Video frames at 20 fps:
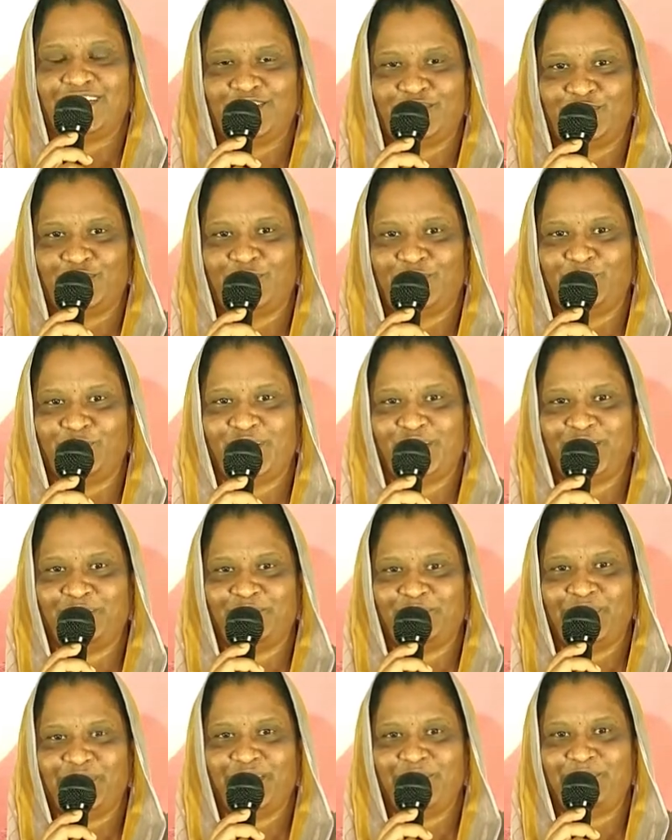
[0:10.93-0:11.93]
கிறிஸ்துவுக்குள்
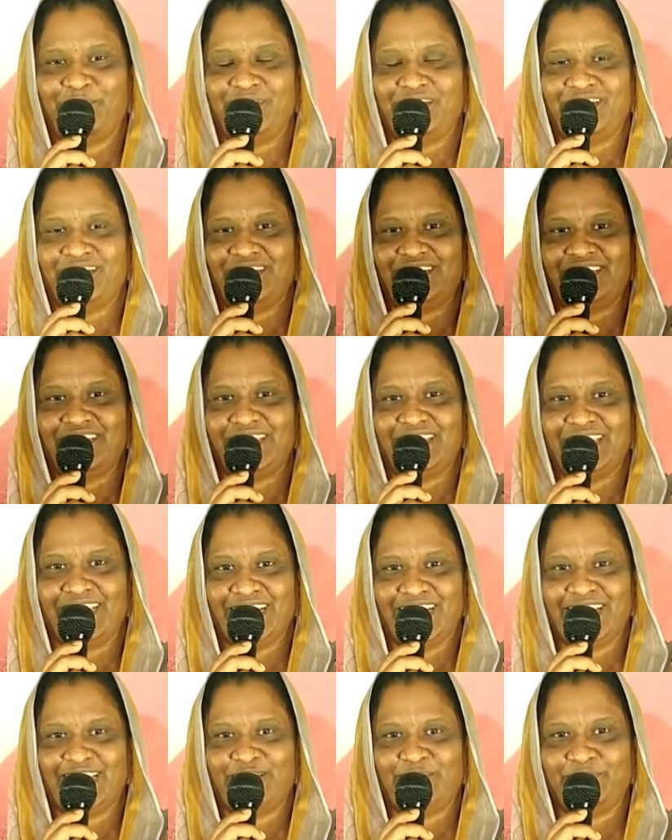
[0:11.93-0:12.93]
பிரியமான
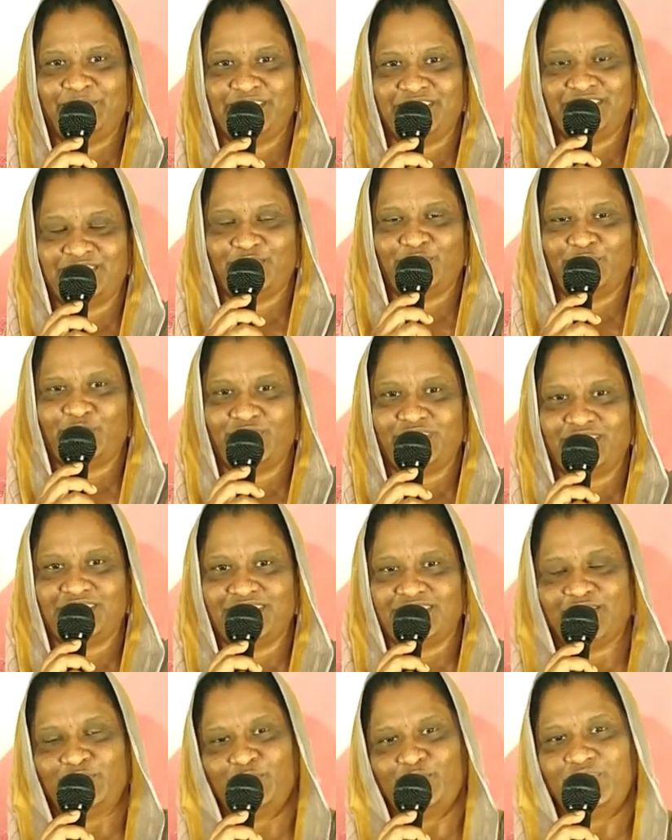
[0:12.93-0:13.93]
எனதருமை சகோதர
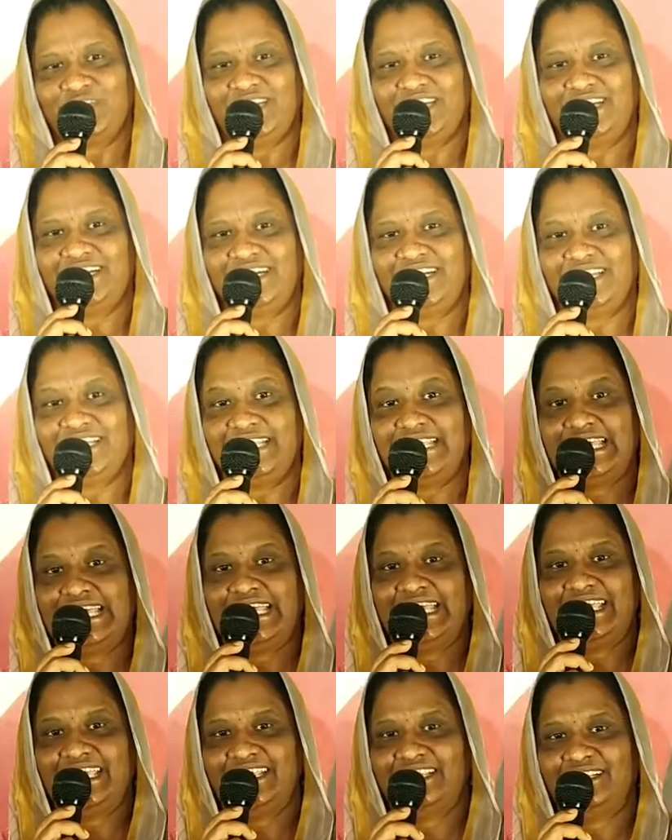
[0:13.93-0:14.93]
சகோதரிகளே
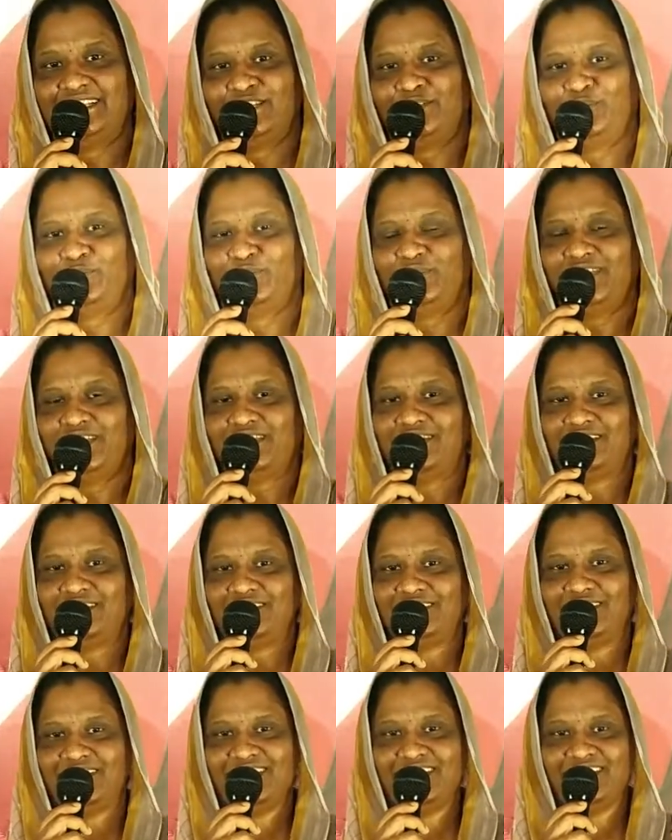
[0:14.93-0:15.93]
இந்த துதி
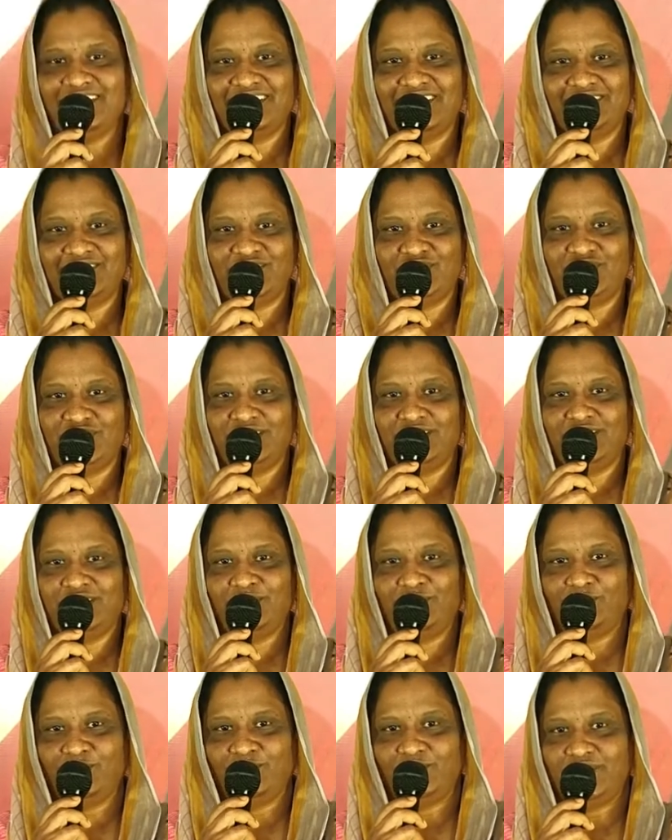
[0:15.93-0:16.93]
ஆராதனை
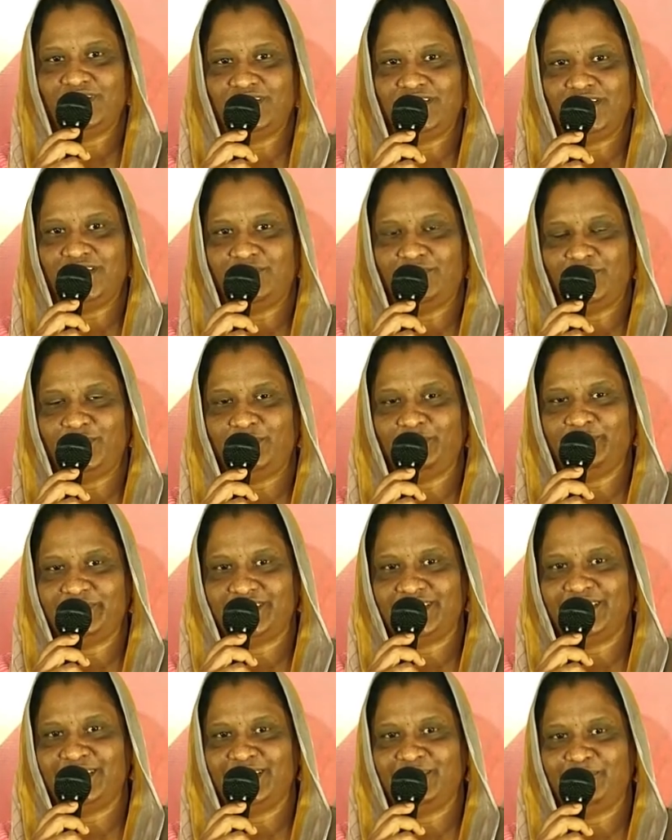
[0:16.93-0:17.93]
நிகழ்ச்சியில் உங்கள் யாவரையும்
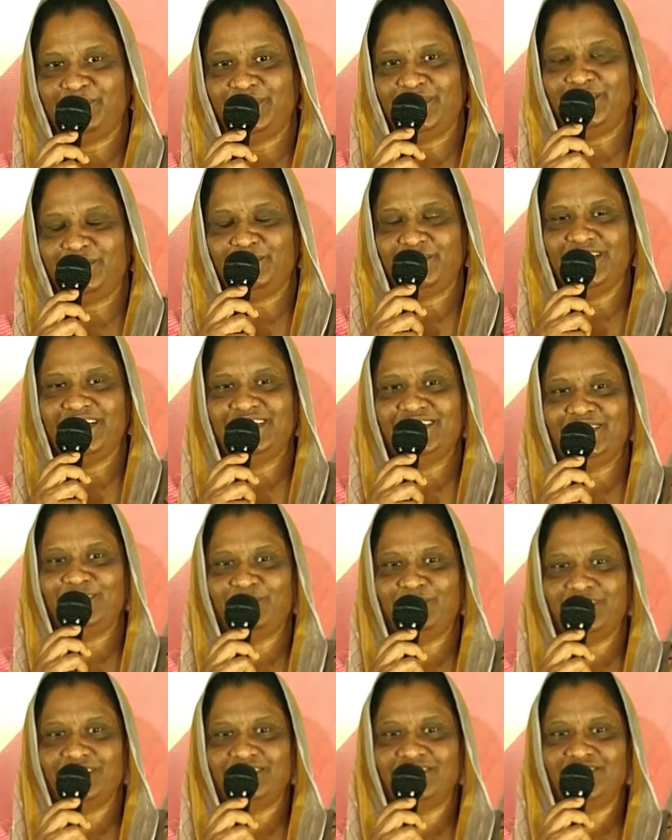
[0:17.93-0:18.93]
சந்திப்பதில் மிகுந்த
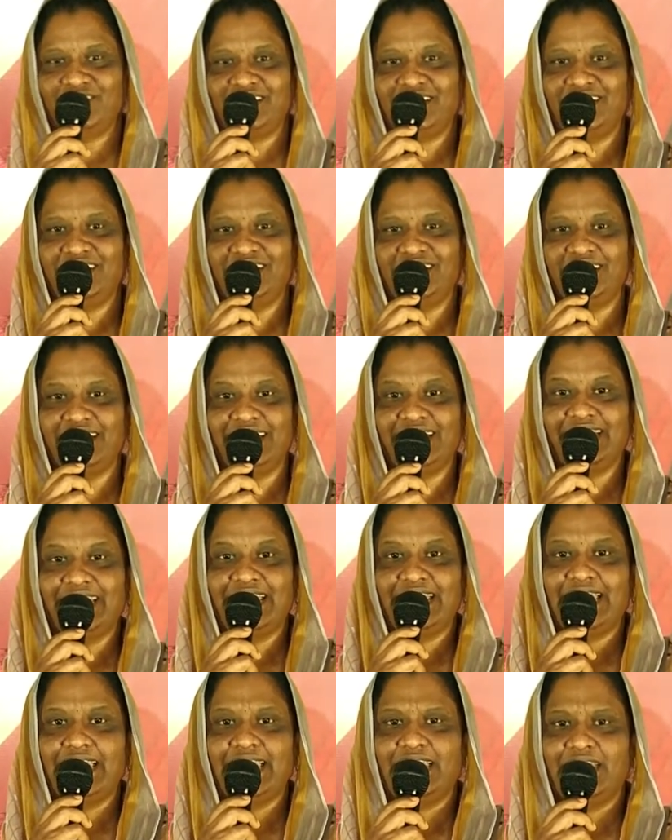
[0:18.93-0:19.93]
மகிழ்ச்சி அடைகிறேன்
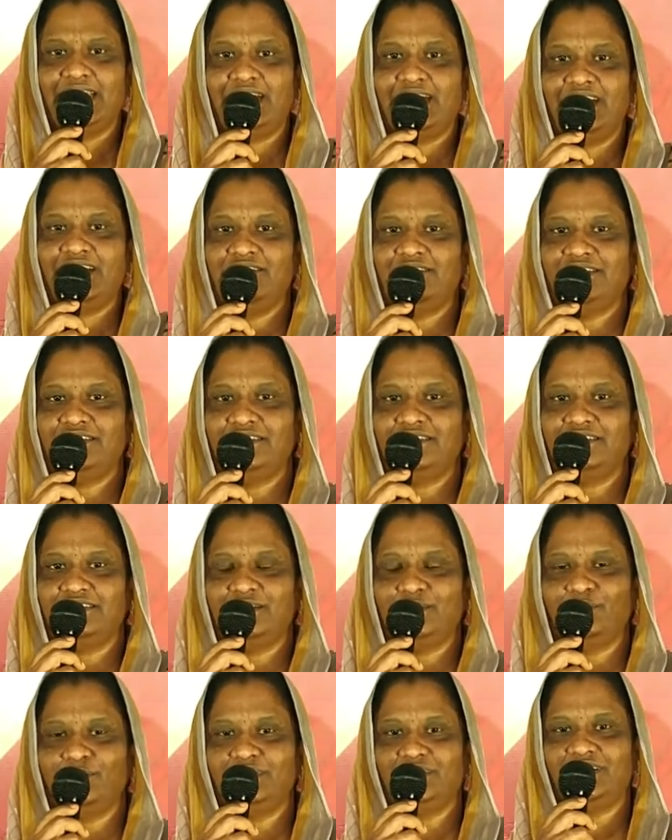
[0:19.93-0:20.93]
இரண்டாயிரத்தி
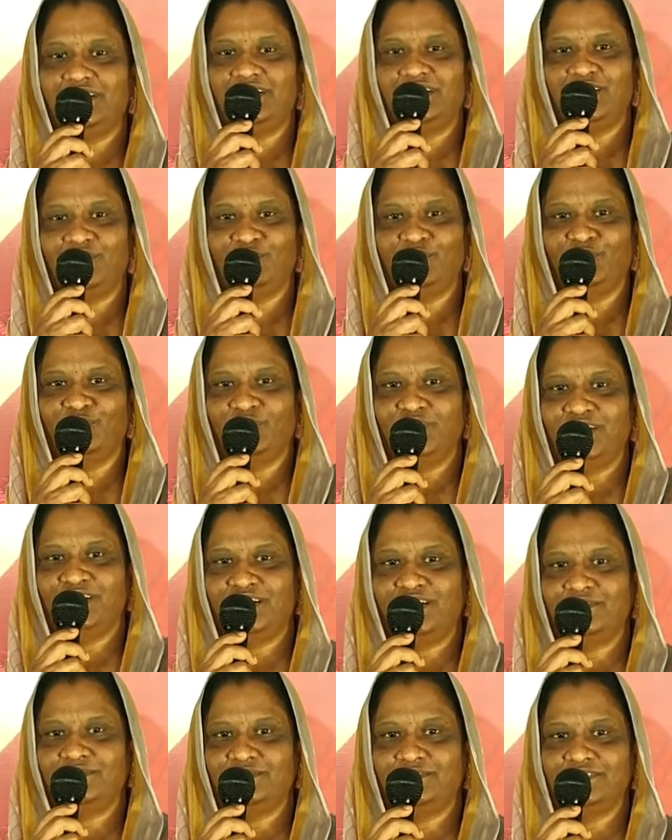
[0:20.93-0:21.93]
இருபத்தி ரெண்டாவது
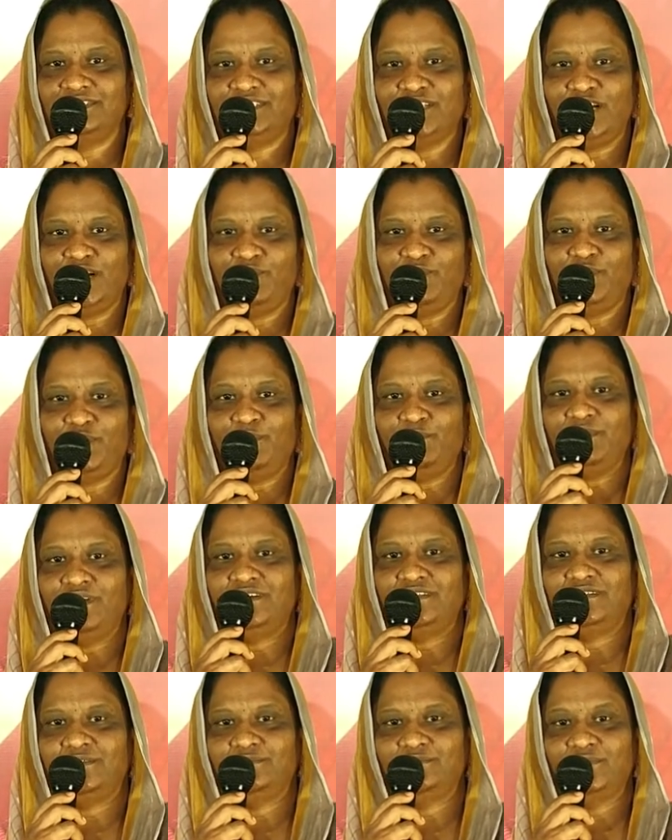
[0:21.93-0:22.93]
வருடம் ஜனவரி
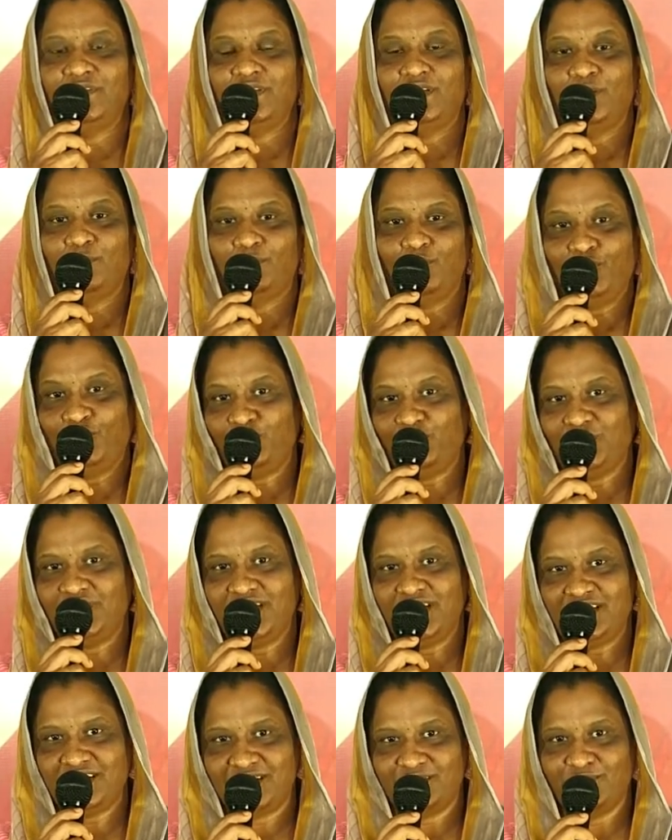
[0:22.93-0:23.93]
மாதம்
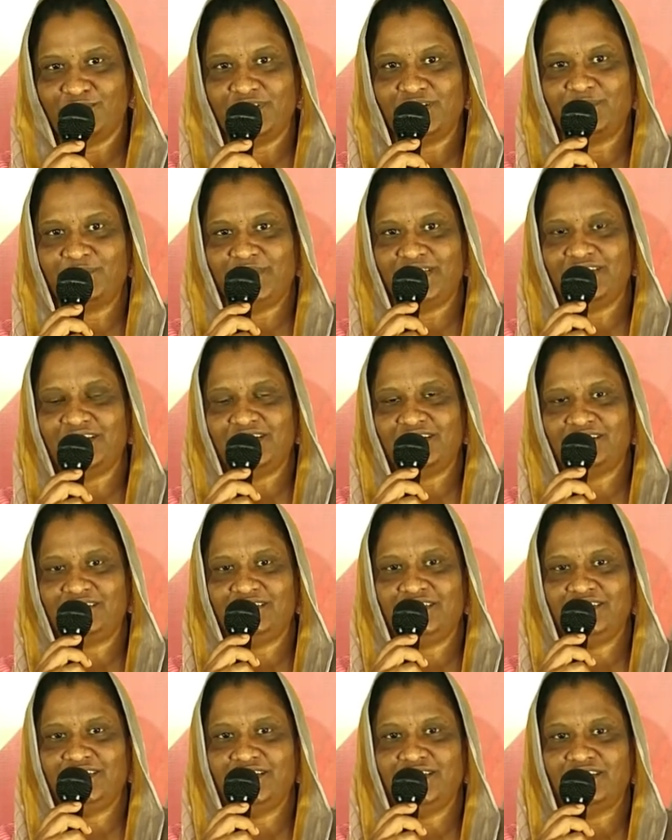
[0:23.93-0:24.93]
முழுவதும் ஆண்டவர் நம்மை
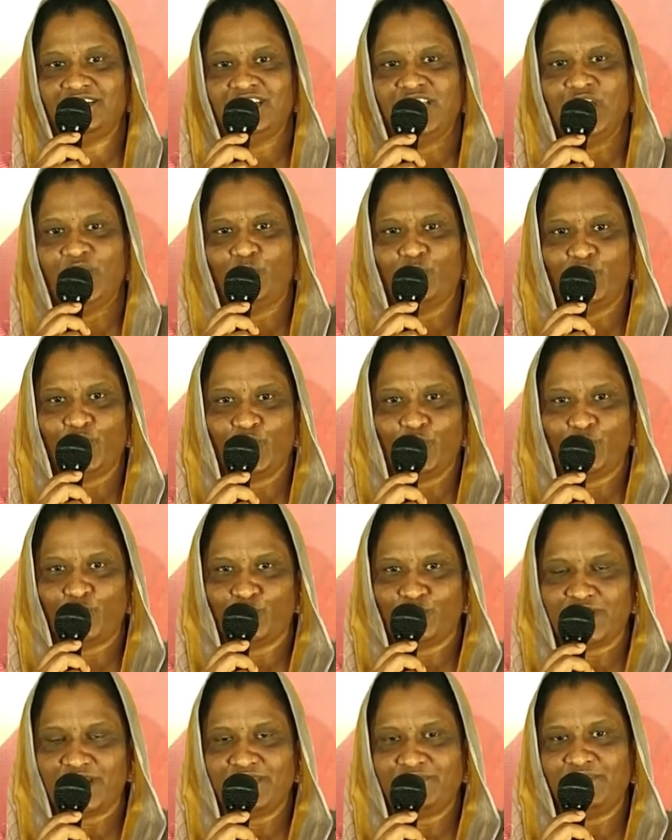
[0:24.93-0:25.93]
நடத்தினார் ஒரு
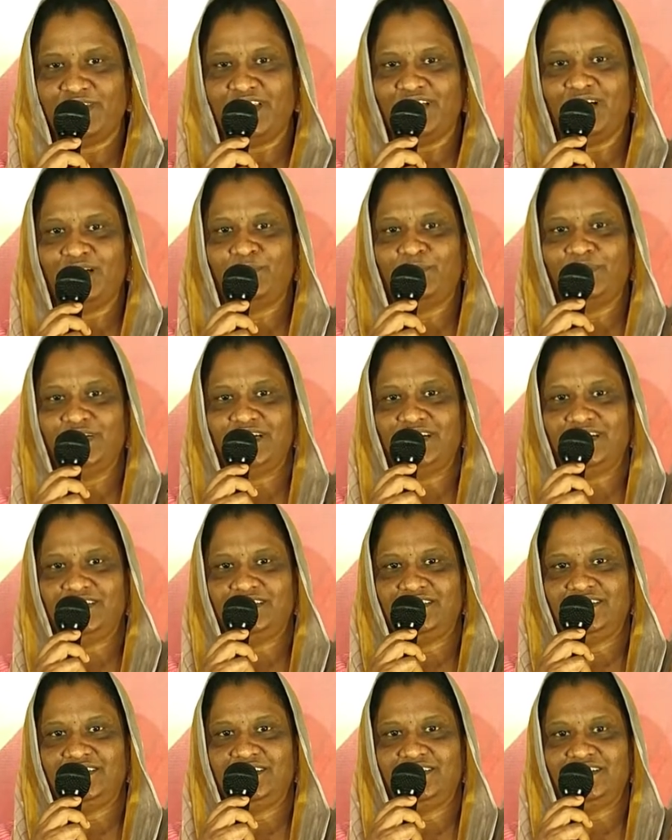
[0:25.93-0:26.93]
குறைவில்லாமல்
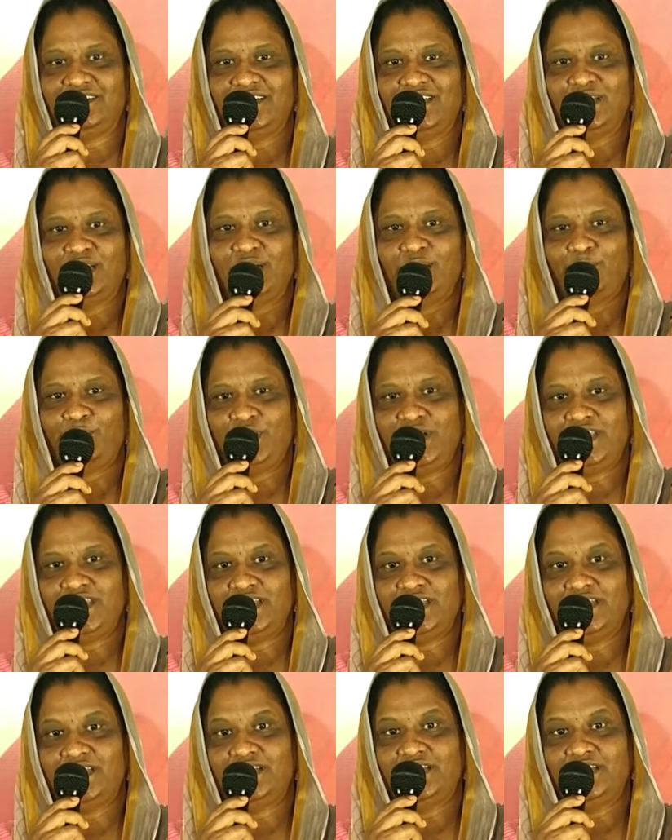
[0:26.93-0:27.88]
நடத்தினார் நம்முடைய